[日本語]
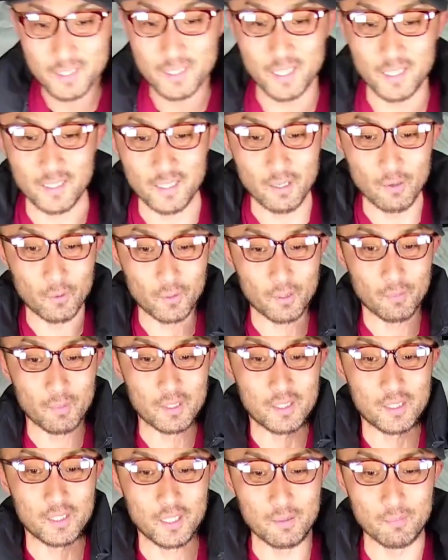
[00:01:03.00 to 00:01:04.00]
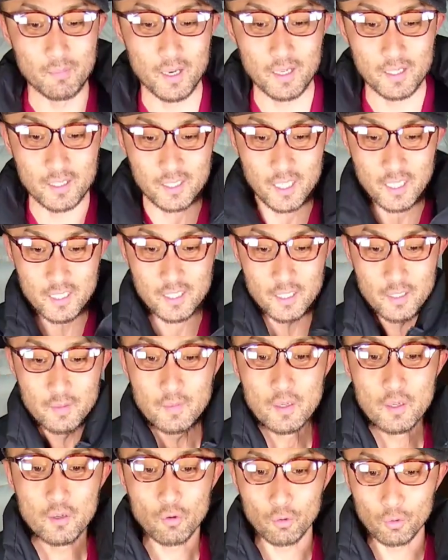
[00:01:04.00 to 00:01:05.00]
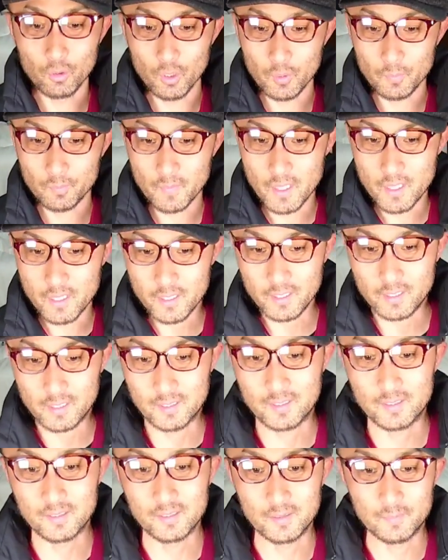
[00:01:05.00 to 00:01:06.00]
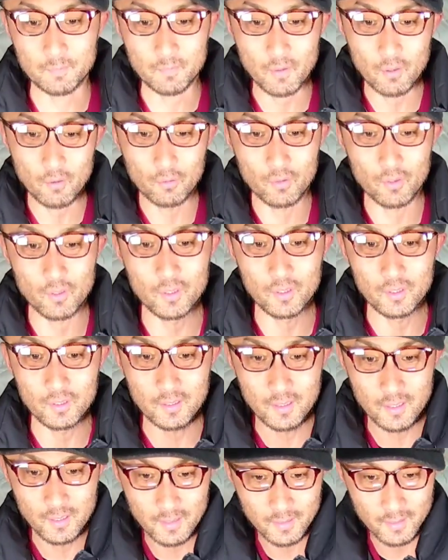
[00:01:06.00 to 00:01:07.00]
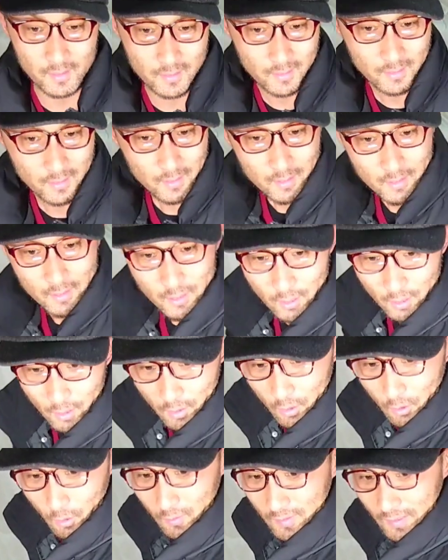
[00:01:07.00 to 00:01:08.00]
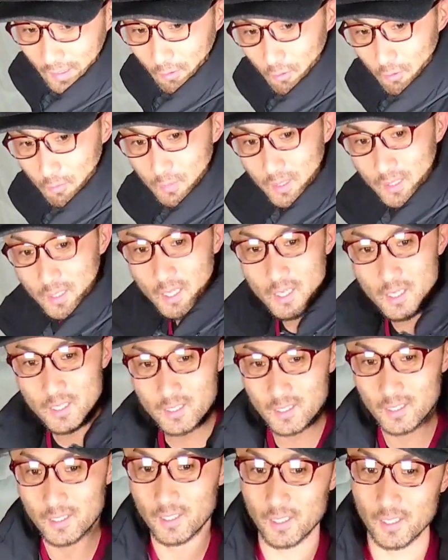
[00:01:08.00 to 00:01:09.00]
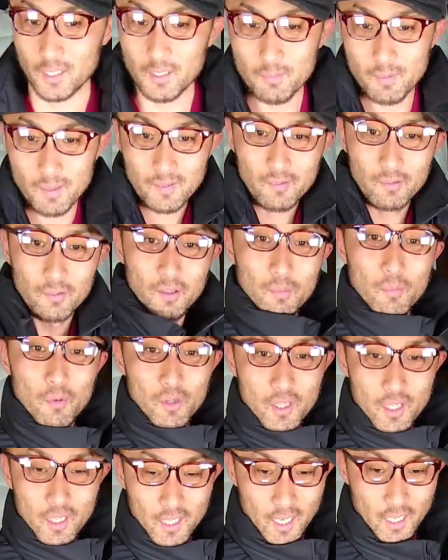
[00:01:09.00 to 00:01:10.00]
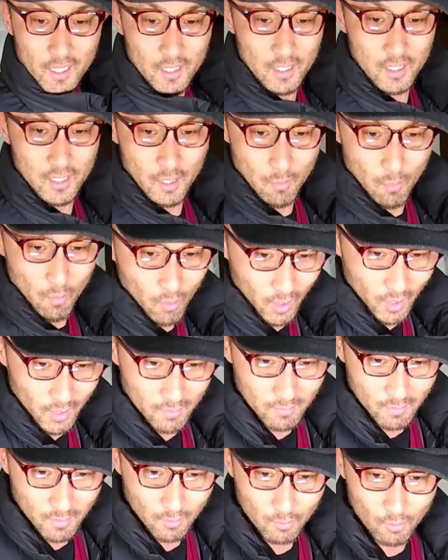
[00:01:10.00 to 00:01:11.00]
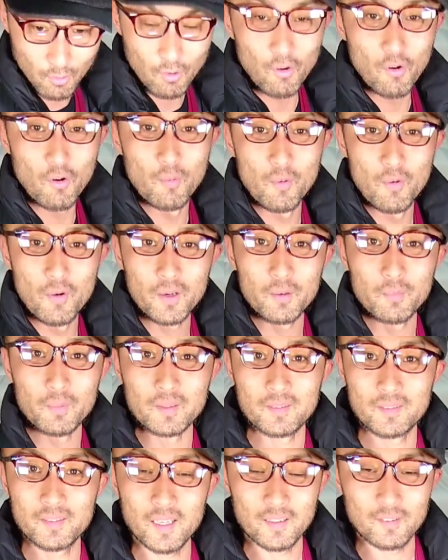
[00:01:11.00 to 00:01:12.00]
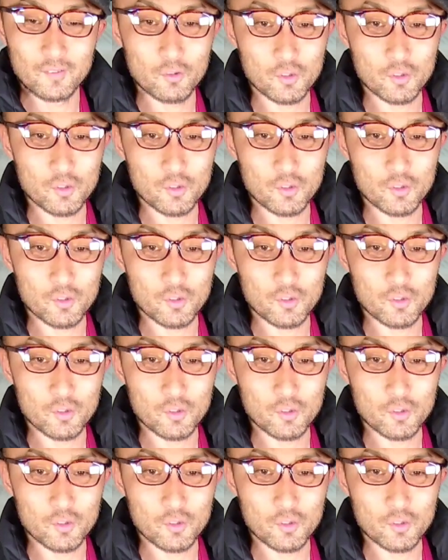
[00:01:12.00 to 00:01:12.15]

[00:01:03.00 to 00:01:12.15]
え事態が起きましたが、まあしかし、この、えー、質、この、えー、良さを見ていただければ、それも理解してもらえるかと思われます。